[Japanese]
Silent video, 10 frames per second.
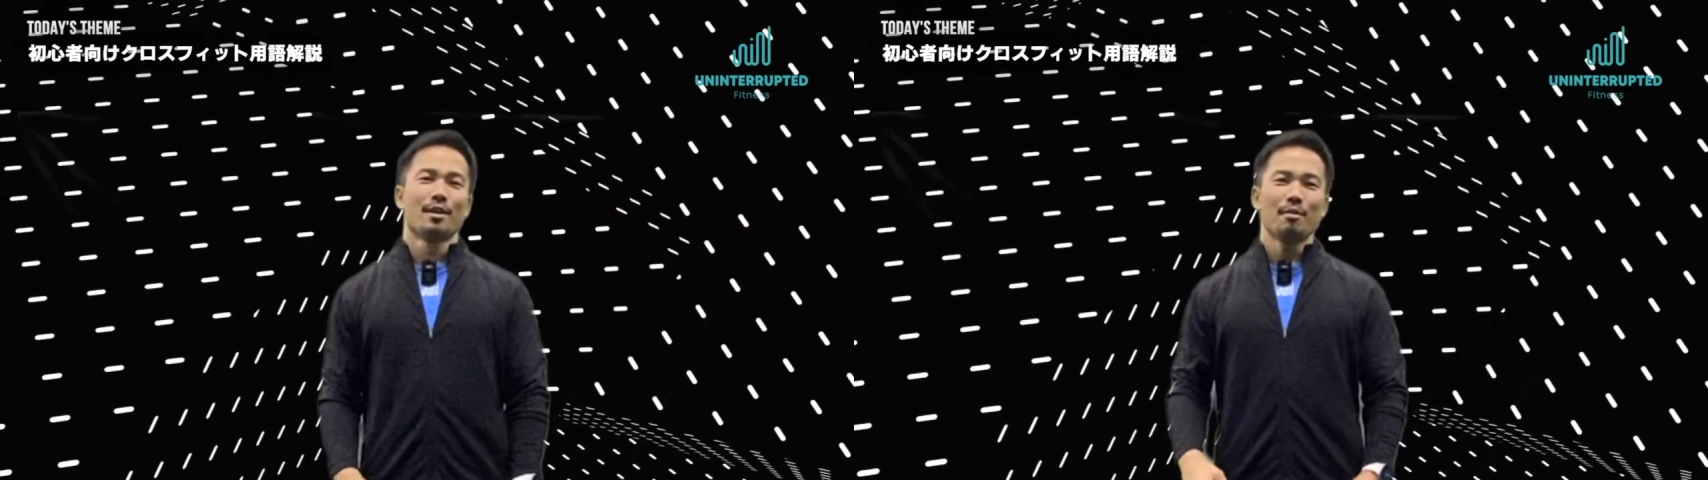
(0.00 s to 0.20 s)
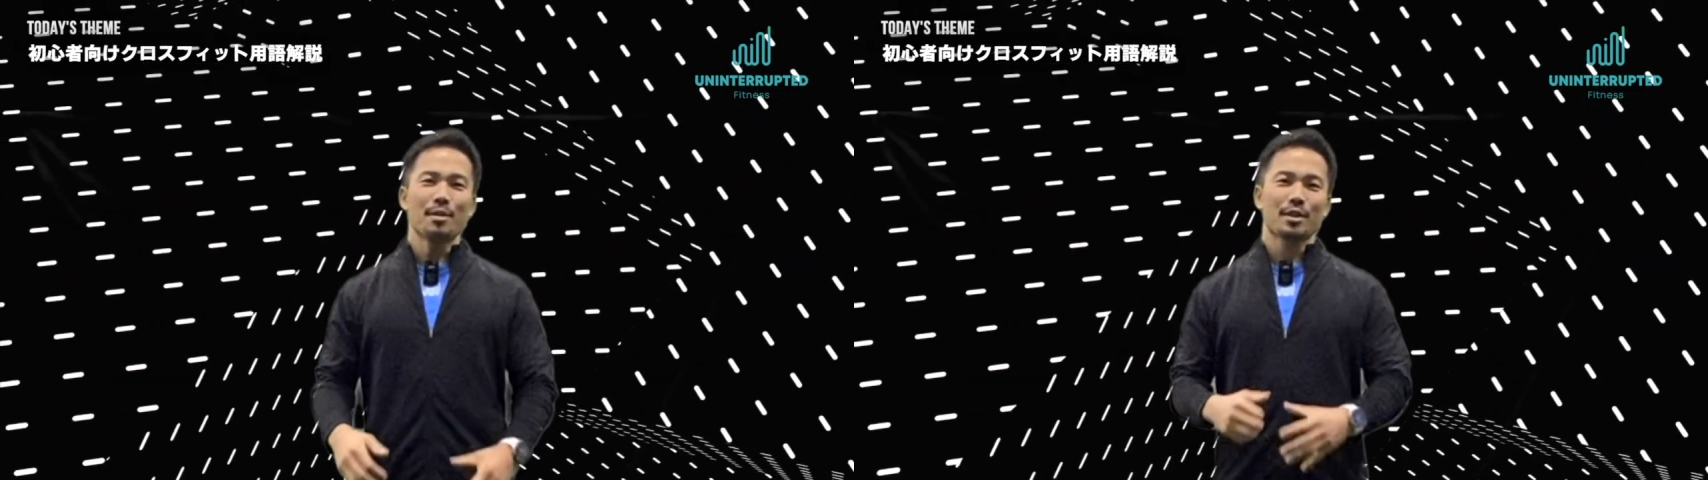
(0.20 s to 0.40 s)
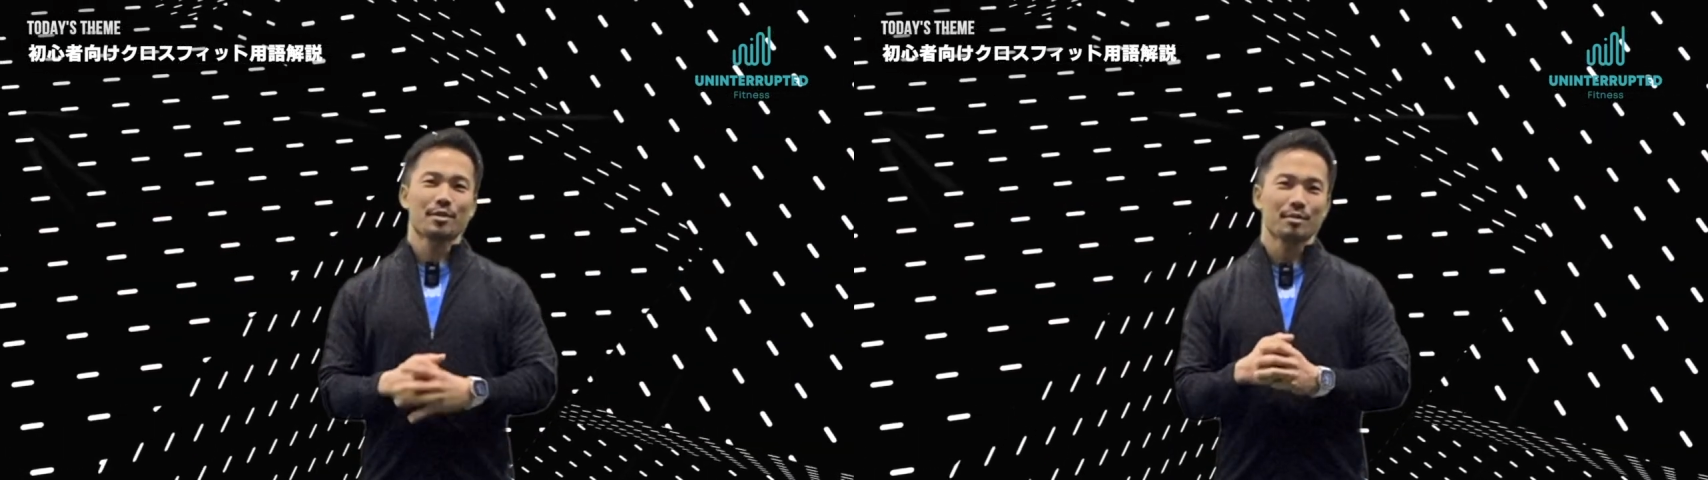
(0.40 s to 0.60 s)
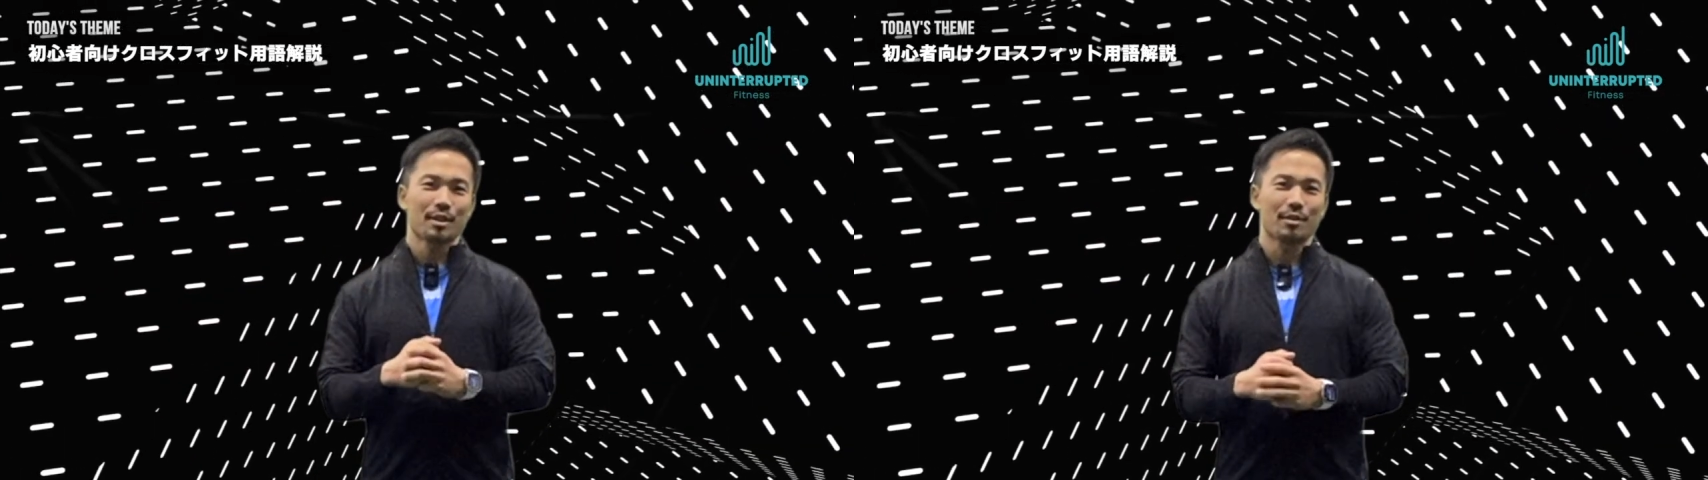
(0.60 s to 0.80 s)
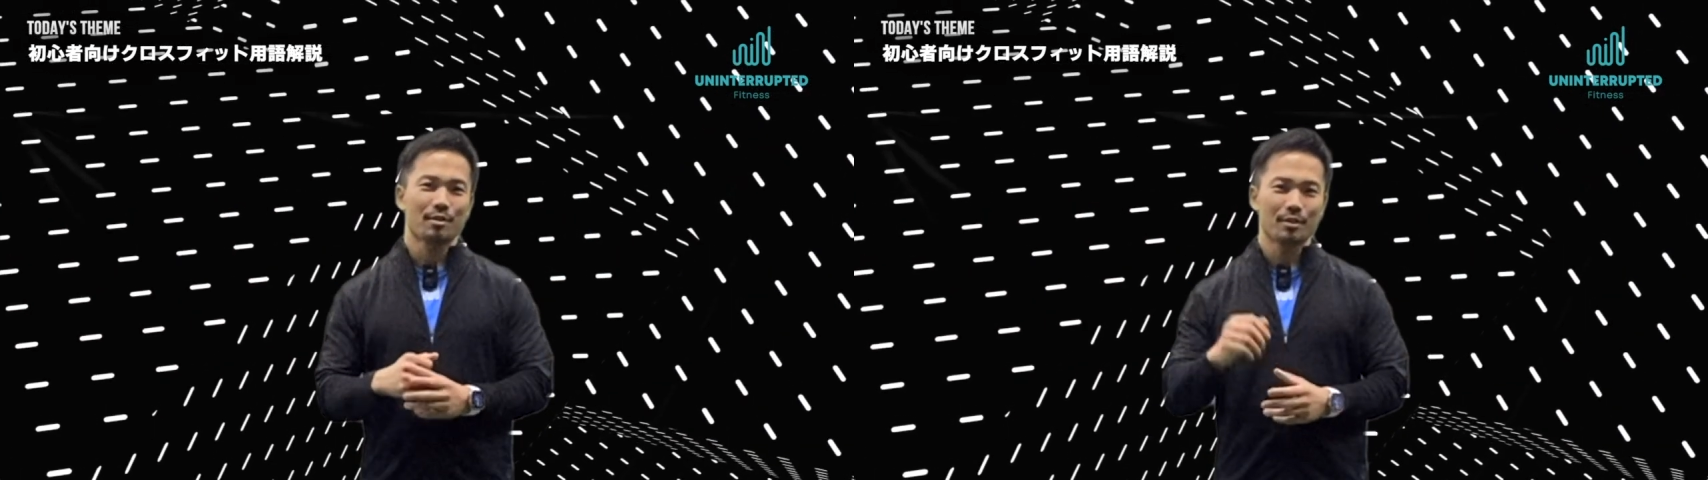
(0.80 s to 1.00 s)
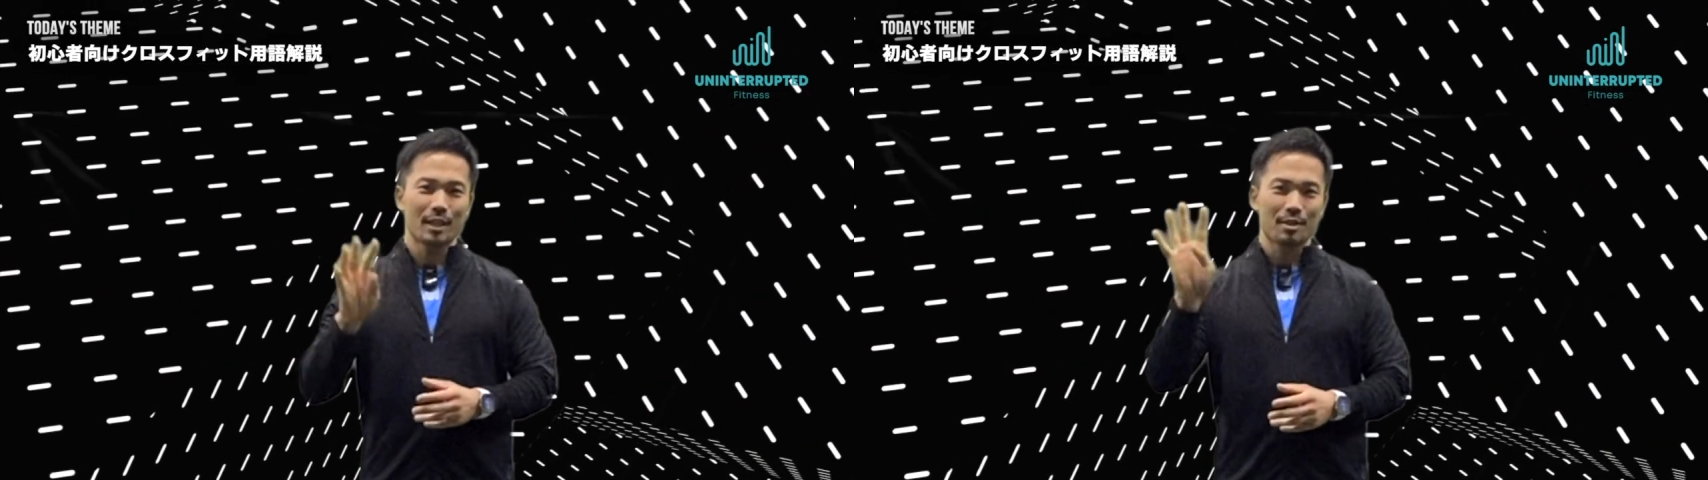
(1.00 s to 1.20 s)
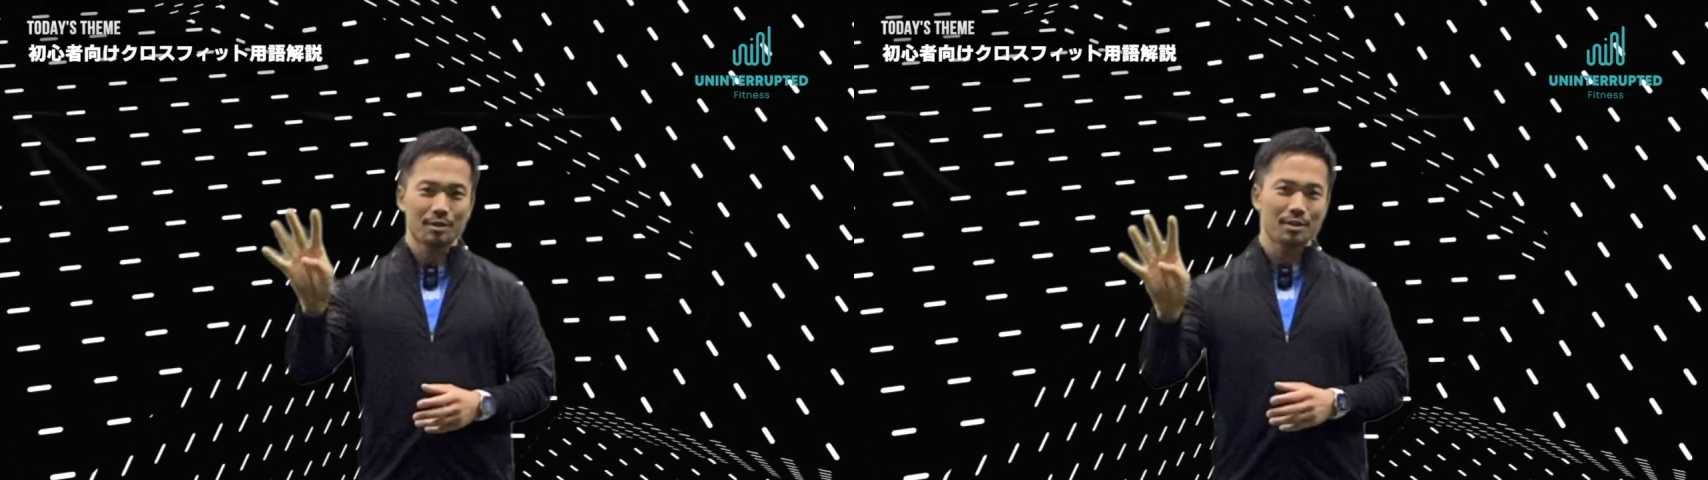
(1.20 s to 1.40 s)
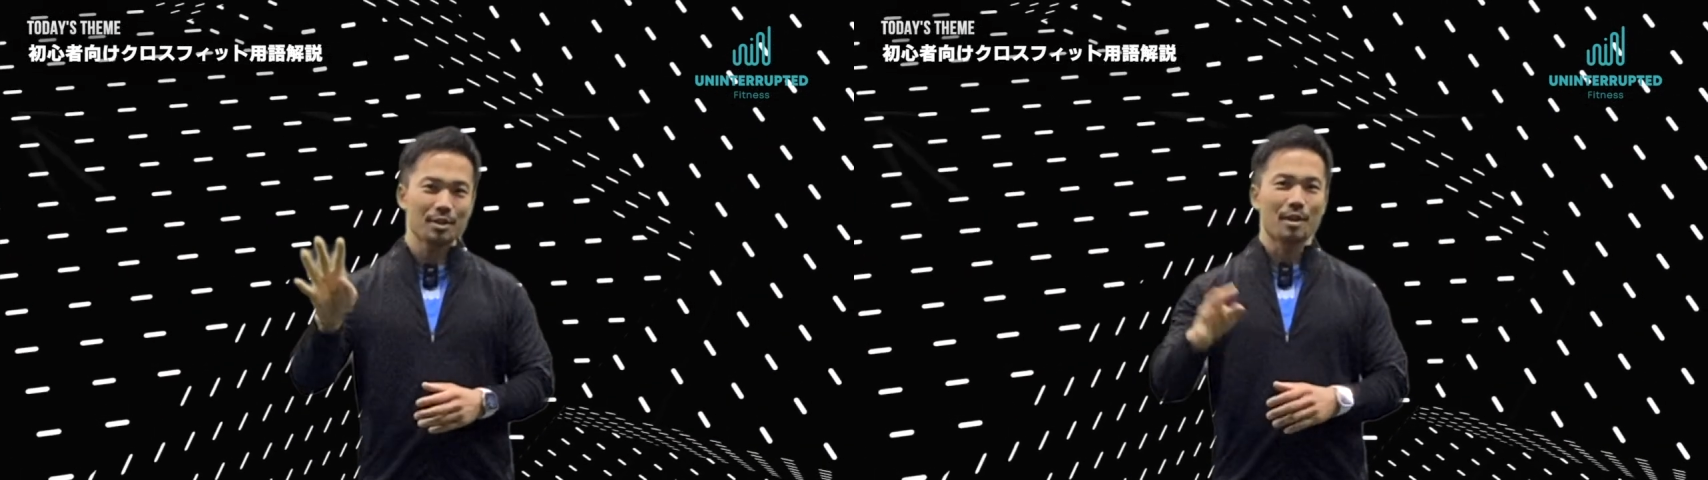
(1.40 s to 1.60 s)
主にクロスフィットこういった
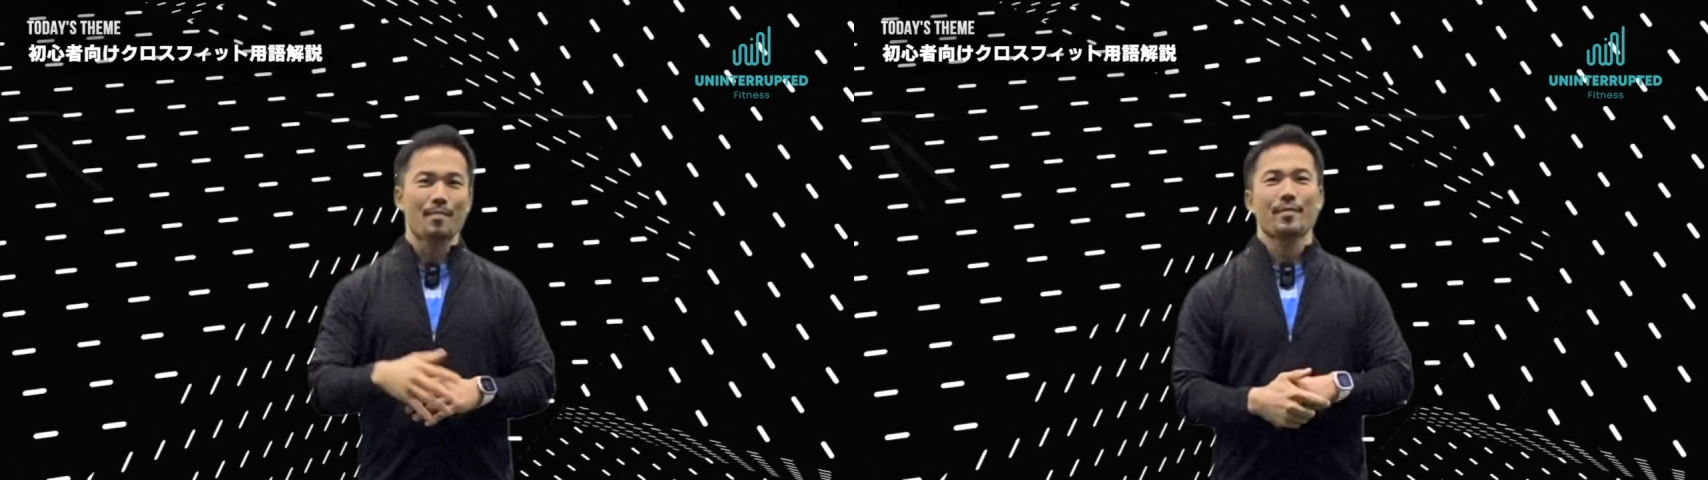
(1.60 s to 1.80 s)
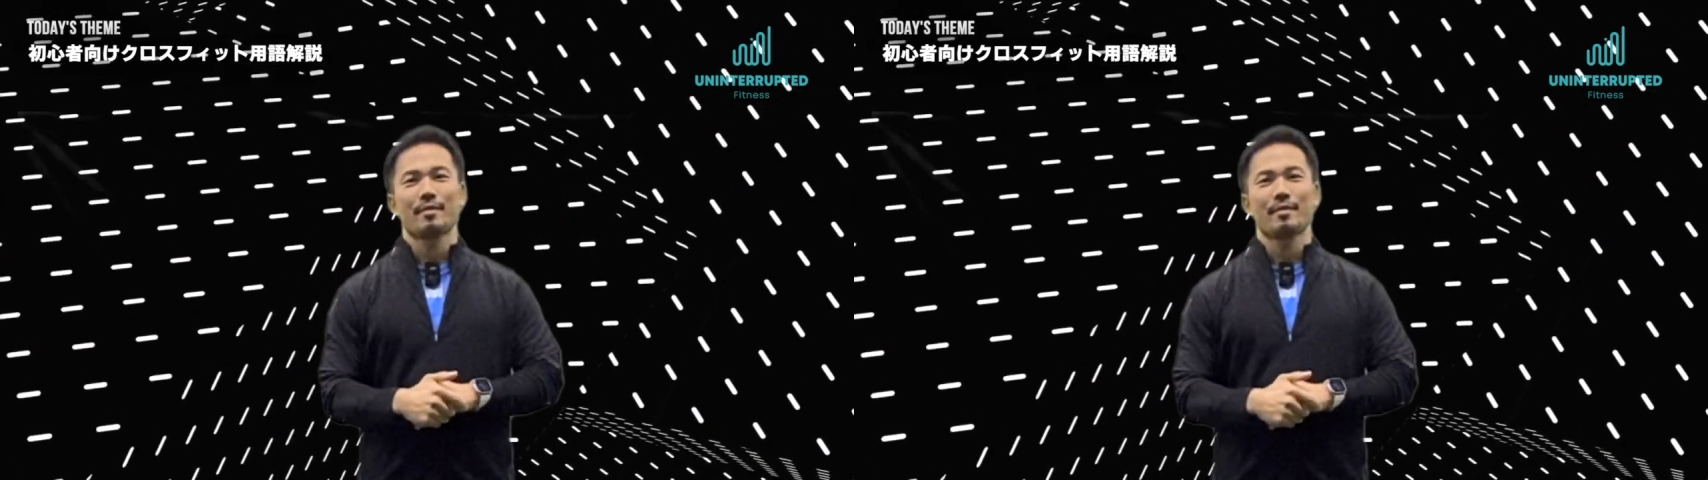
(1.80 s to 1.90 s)
4つの